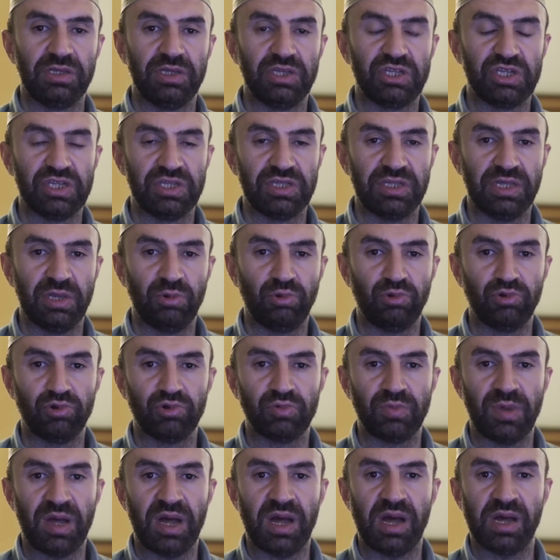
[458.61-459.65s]
İçinde
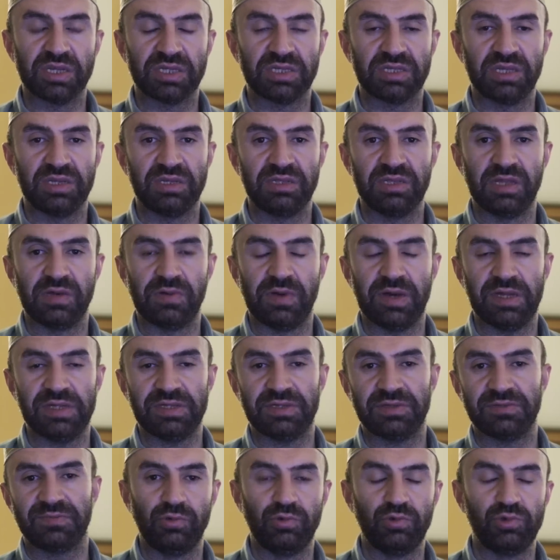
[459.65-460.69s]
hurma ağaçları da
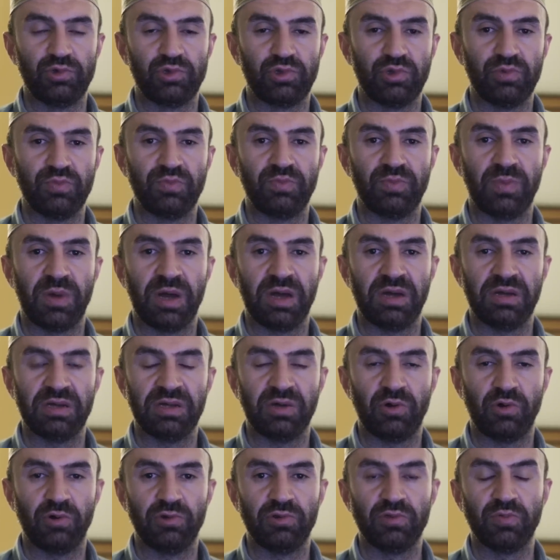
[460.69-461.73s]
var. Üzüm bağı
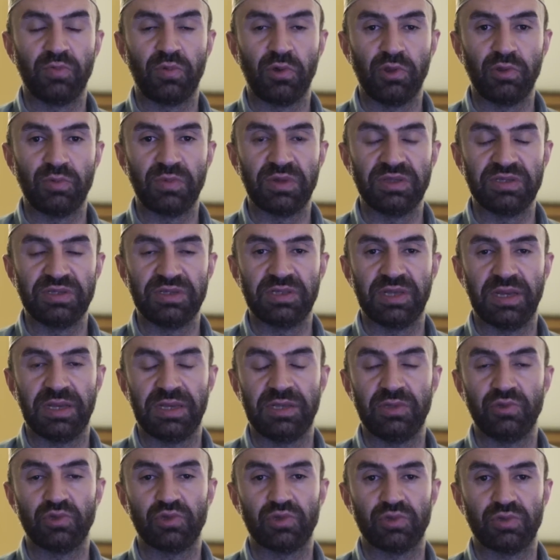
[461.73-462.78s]
olup olmadığını
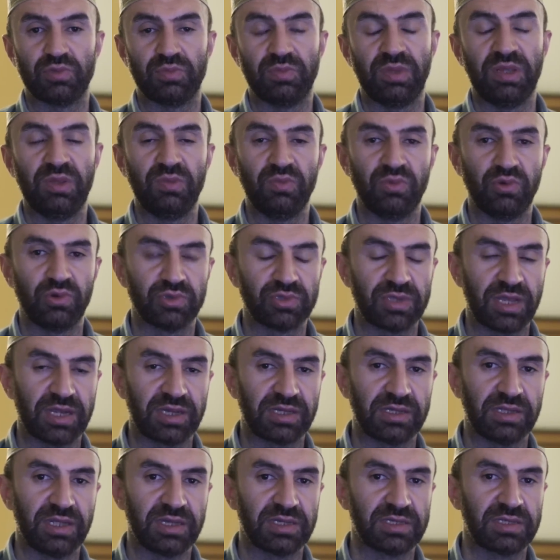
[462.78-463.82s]
henüz bilmiyoruz
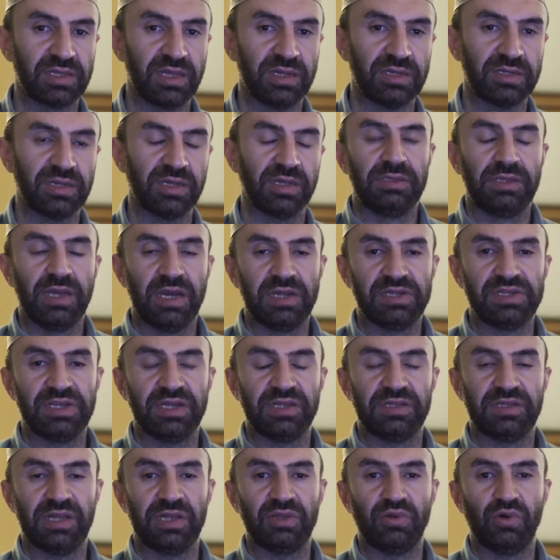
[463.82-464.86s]
arkadaşlar.
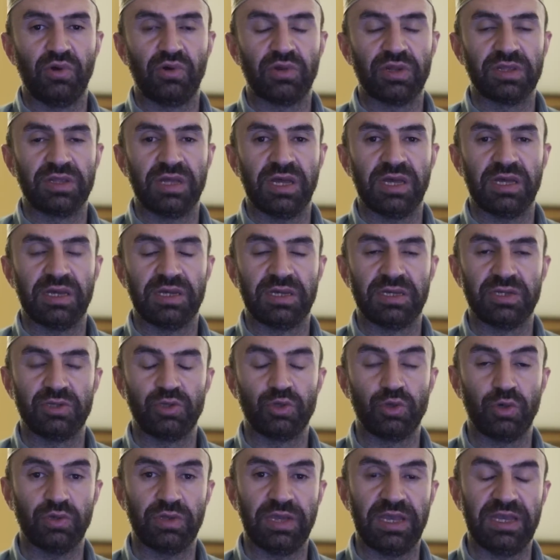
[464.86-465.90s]
Gerçekten orada
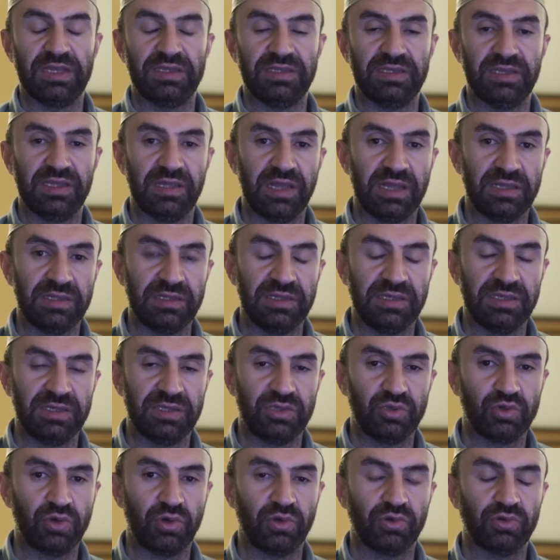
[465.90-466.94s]
çok
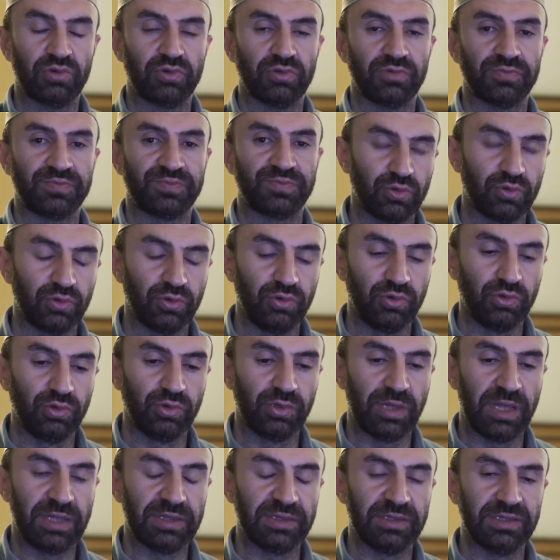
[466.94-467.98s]
etkilendik, çok
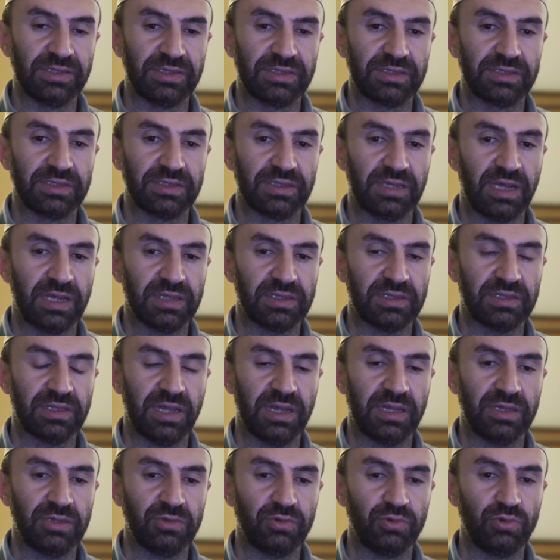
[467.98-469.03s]
duygulandık,
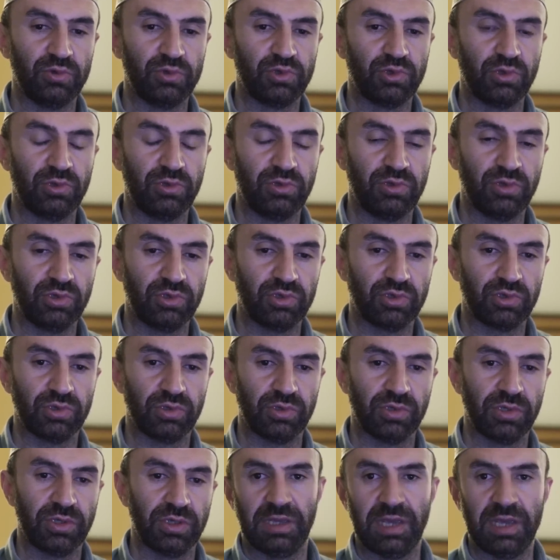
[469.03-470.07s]
hatta üzüldük.
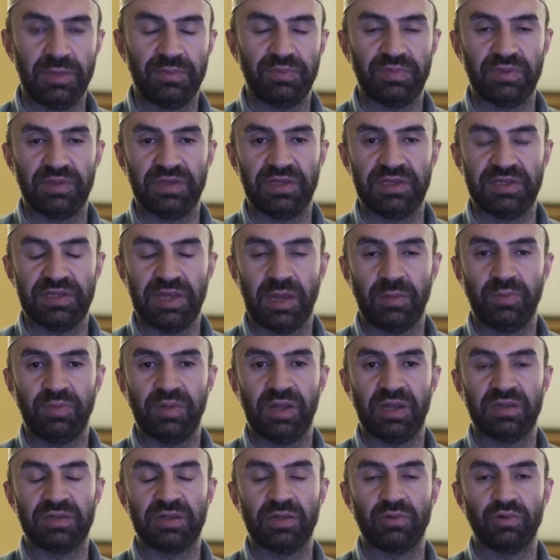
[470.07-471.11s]
Hep
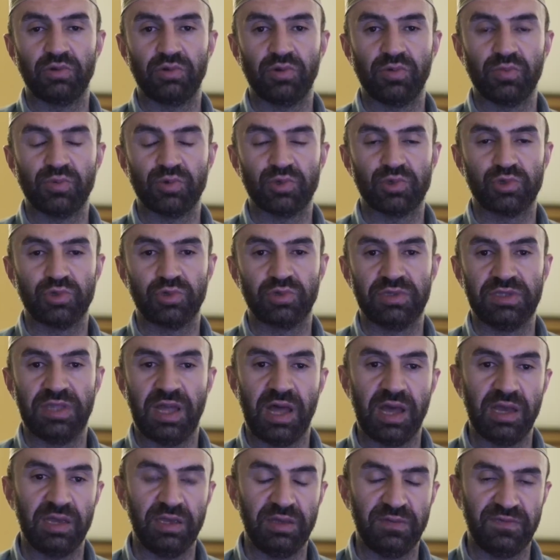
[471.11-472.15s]
kitaplardan okumuştuk
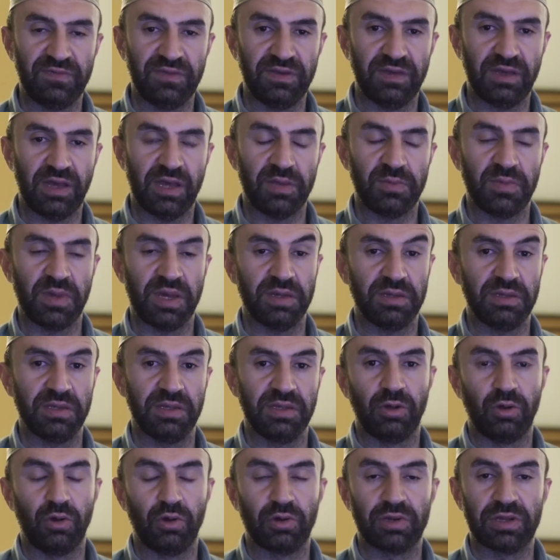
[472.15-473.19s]
Taif'i ama
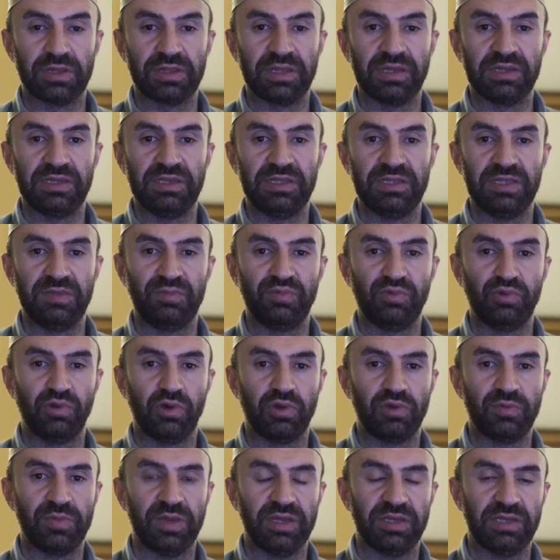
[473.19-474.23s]
orada gidip
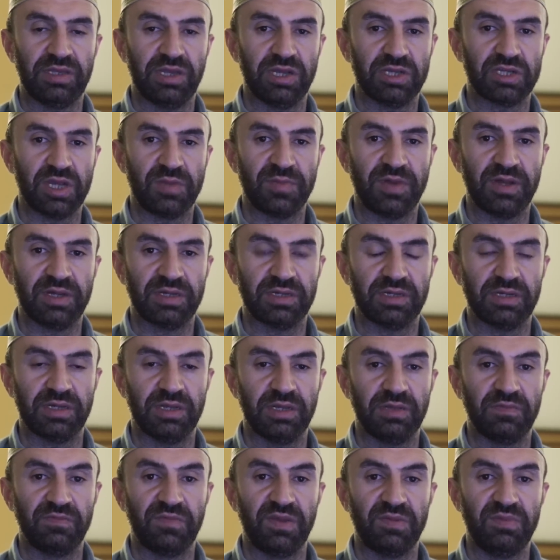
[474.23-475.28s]
görmek, yaşamak
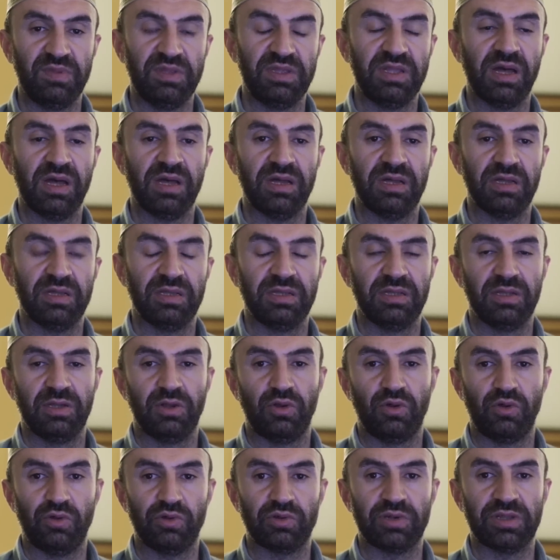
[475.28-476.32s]
ve bir daha
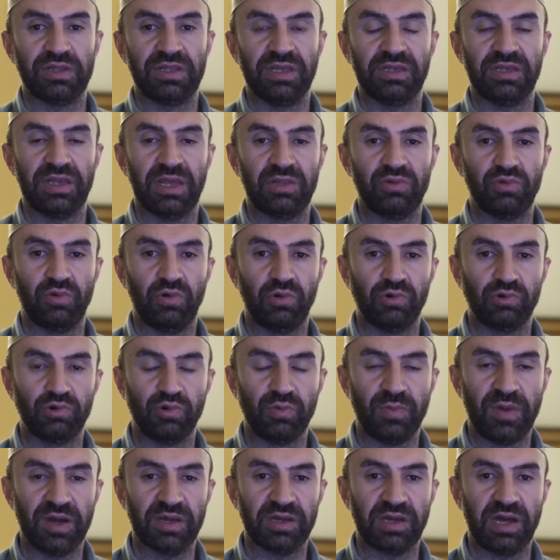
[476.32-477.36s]
oradayken
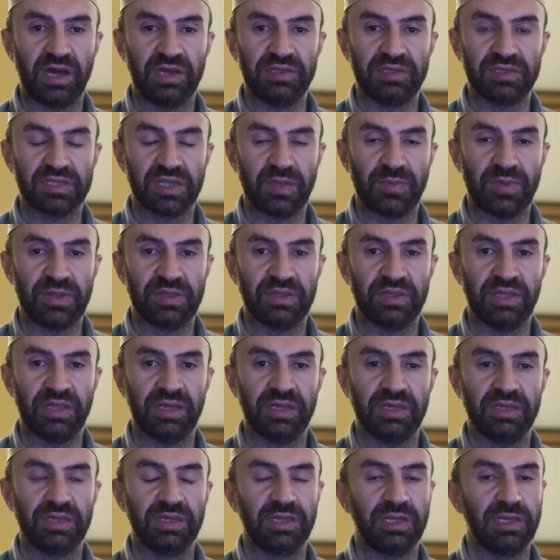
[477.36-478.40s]
okumak aynı
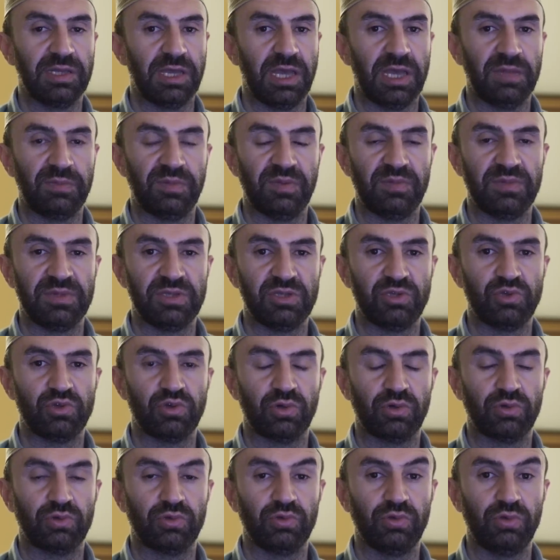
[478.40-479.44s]
zamanda hepimizi
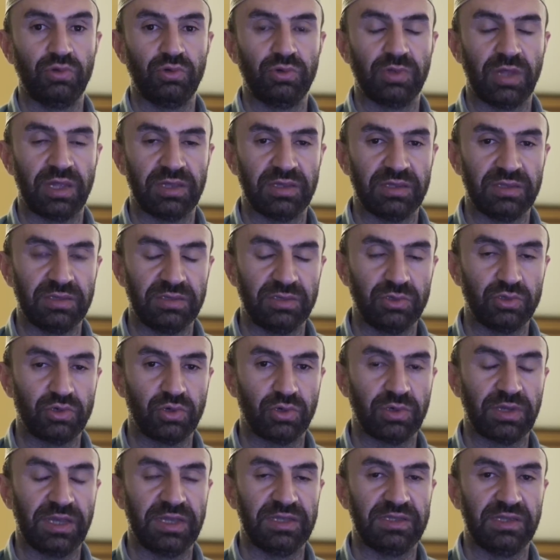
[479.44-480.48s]
çok duygulandırdı,
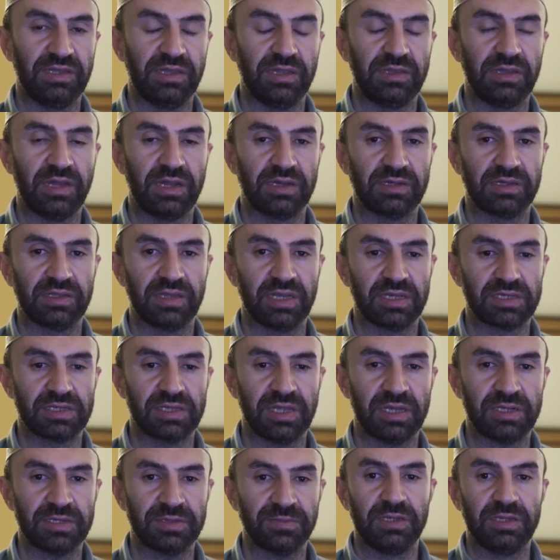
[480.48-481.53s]
çok etkiledi
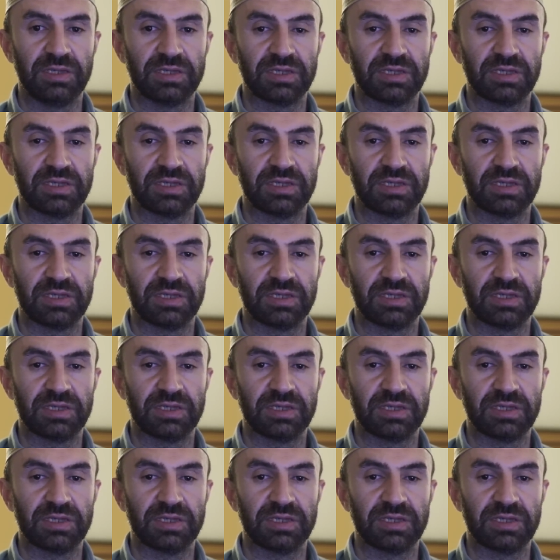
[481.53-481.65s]
arkadaşlar.